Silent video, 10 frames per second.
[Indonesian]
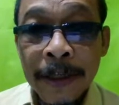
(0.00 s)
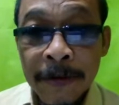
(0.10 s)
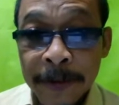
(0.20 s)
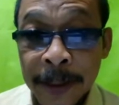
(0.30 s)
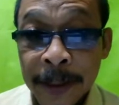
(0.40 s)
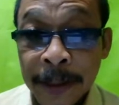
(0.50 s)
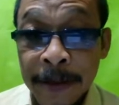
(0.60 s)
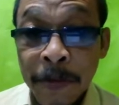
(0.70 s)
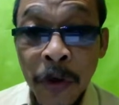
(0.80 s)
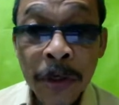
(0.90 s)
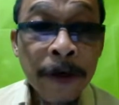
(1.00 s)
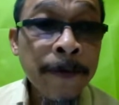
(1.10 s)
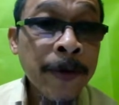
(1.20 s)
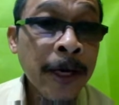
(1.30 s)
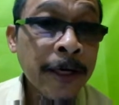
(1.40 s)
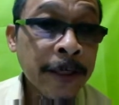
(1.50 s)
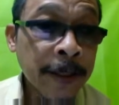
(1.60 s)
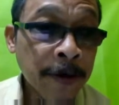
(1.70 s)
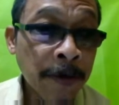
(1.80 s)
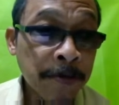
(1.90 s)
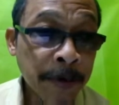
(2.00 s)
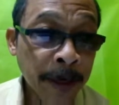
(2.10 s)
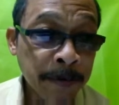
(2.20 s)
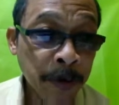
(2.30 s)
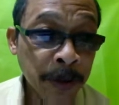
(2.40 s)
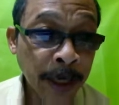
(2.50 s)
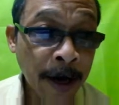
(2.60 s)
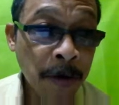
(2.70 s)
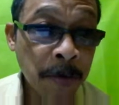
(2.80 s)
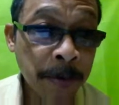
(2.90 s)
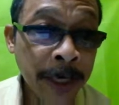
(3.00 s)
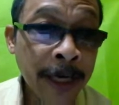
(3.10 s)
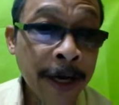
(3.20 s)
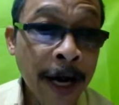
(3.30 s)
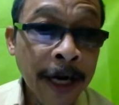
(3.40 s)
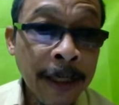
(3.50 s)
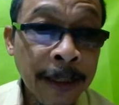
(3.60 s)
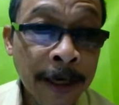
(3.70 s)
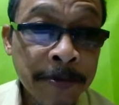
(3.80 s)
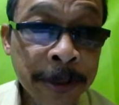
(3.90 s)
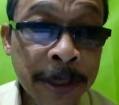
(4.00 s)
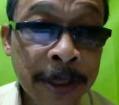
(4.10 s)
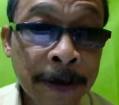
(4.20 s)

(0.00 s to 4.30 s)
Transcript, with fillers: menit timur di Komplek Poltek AUB akan terbit